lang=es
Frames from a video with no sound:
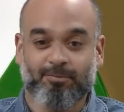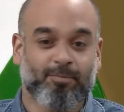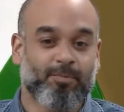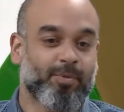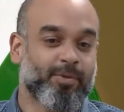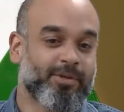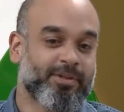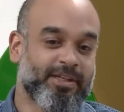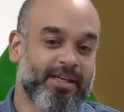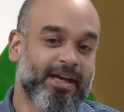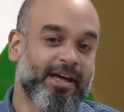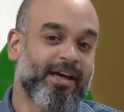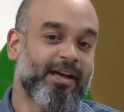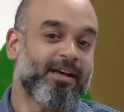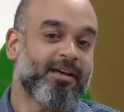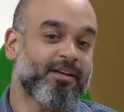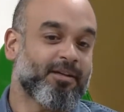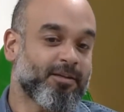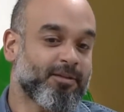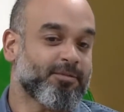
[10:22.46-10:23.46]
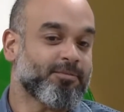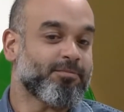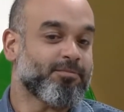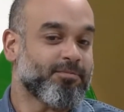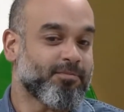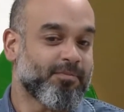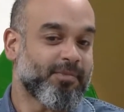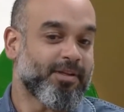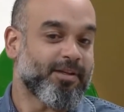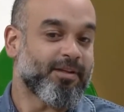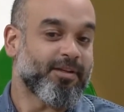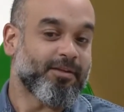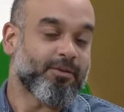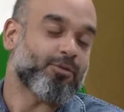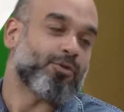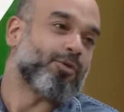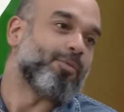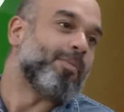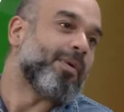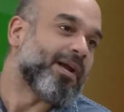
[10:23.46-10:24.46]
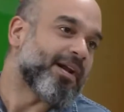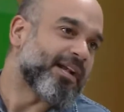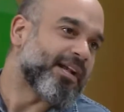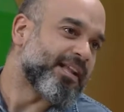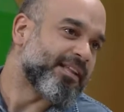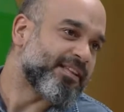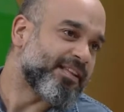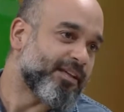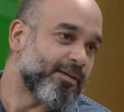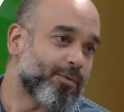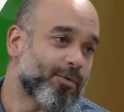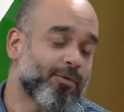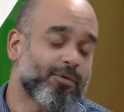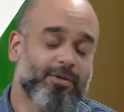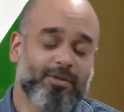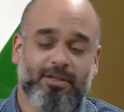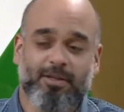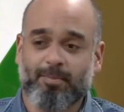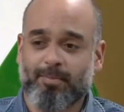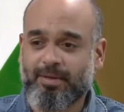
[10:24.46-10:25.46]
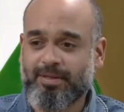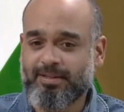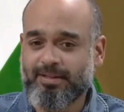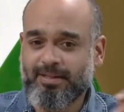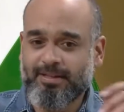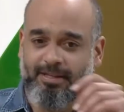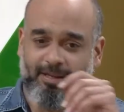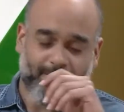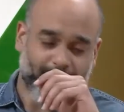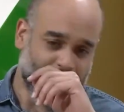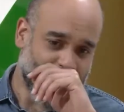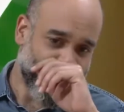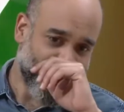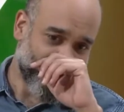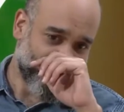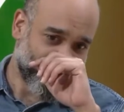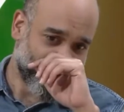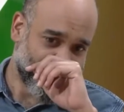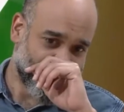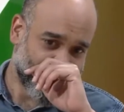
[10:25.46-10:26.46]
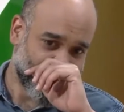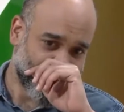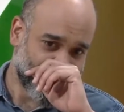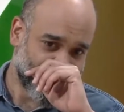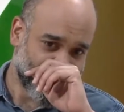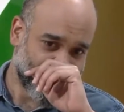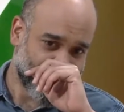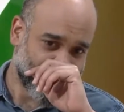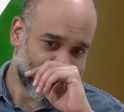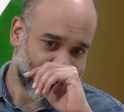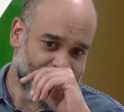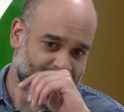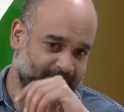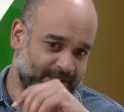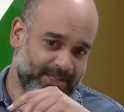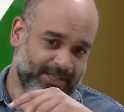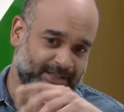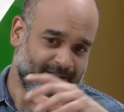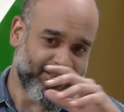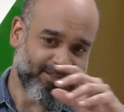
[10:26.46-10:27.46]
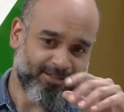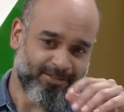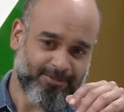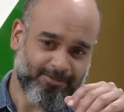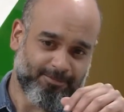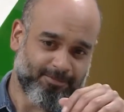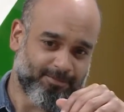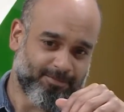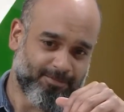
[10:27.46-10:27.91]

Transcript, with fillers: pues ya eso es más relativo y depende también de